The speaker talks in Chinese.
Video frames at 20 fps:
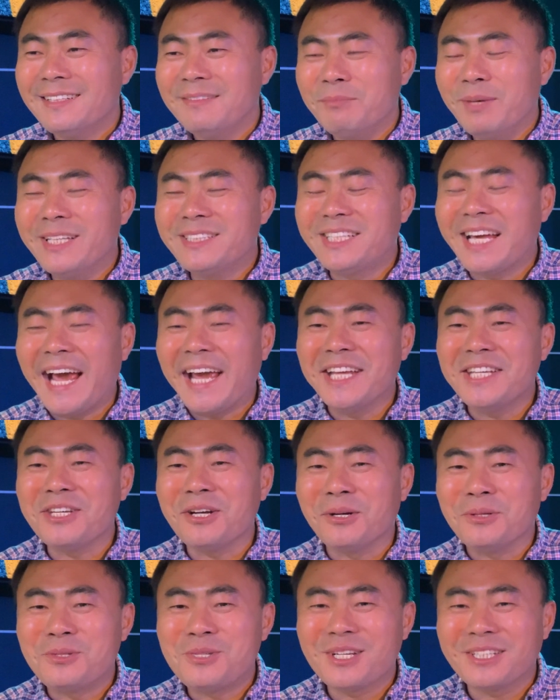每踩一
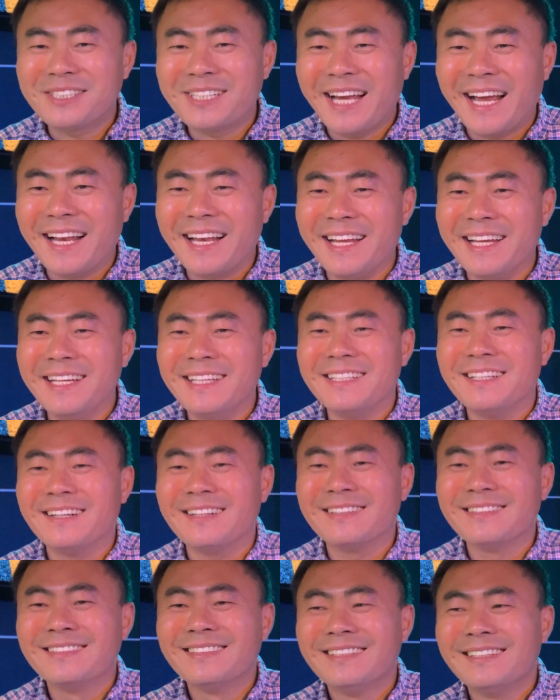脚就像踩雷一样，
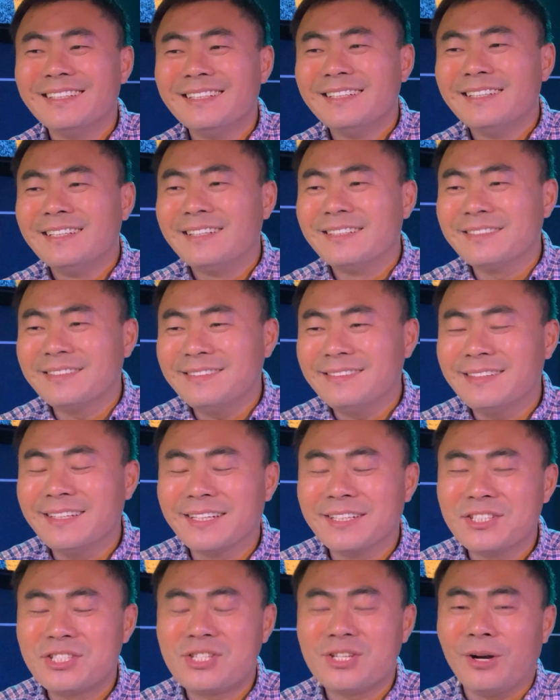呃，那
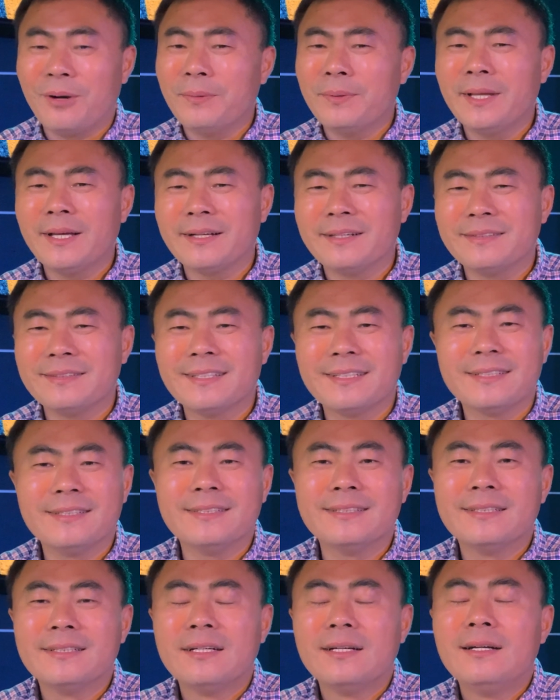个脚那个那
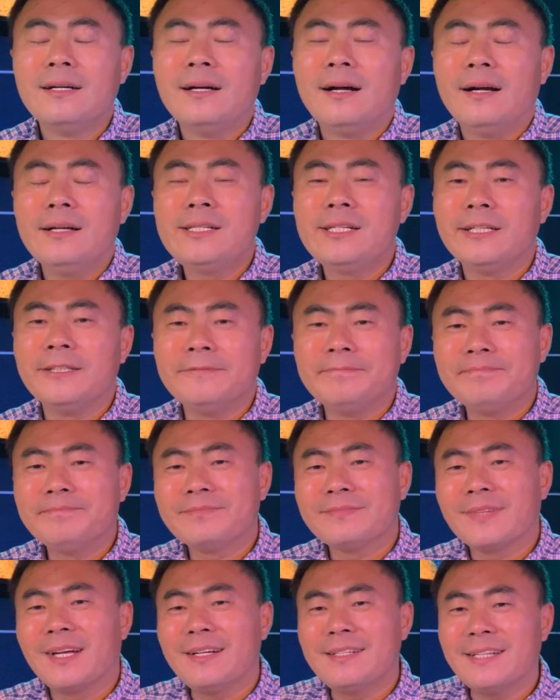个，而且。
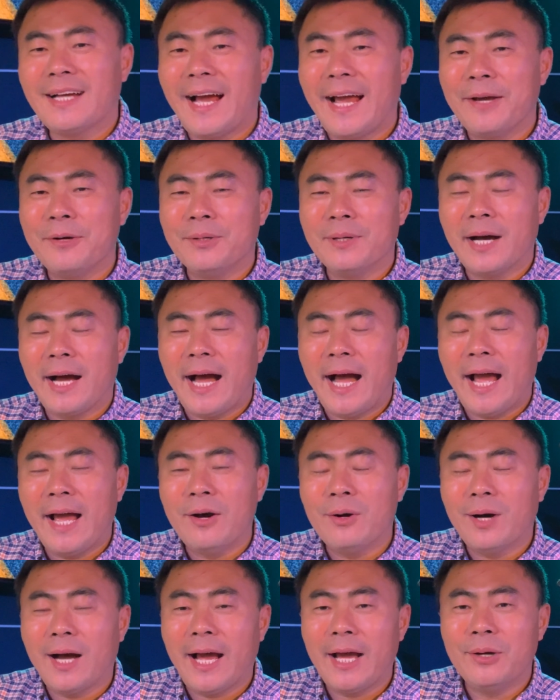而且还有，还
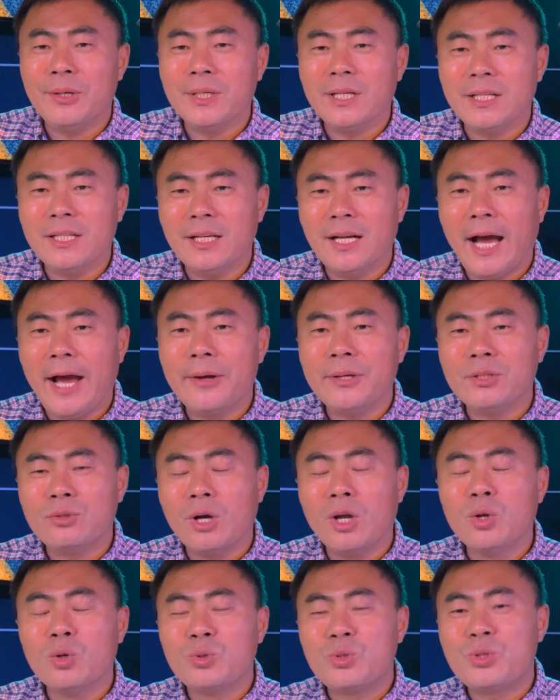有，还有，还有一
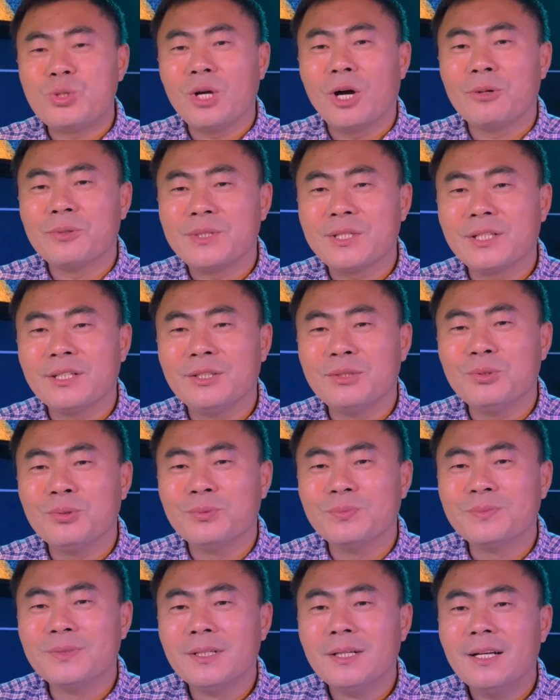段路需要这个
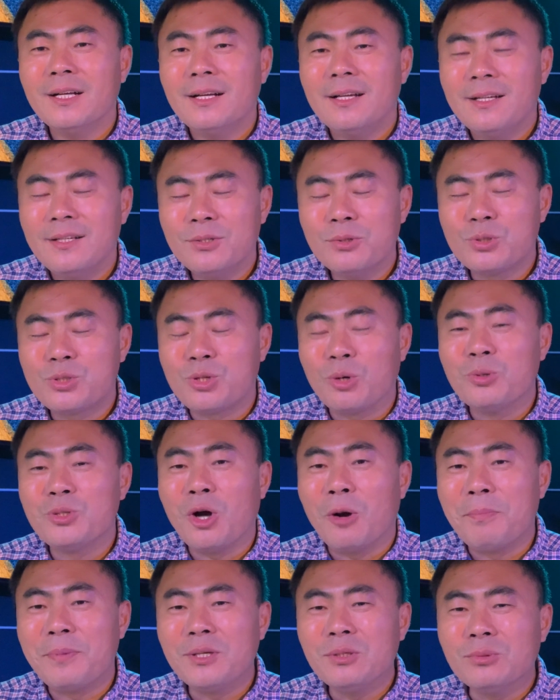用，用手
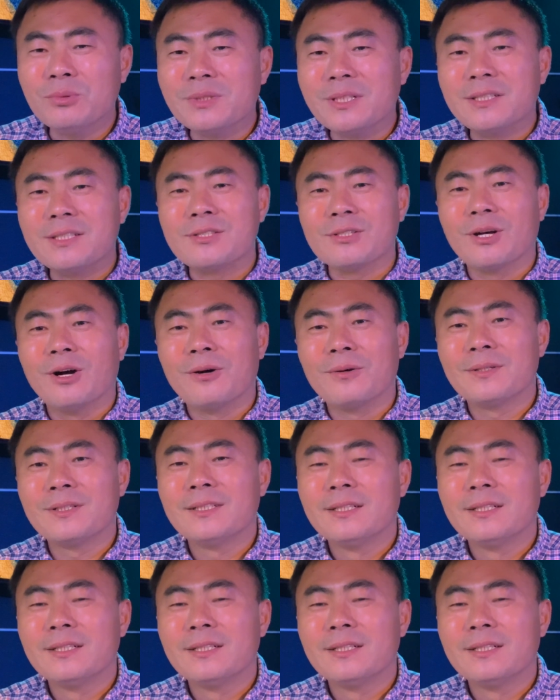脚并用的时候，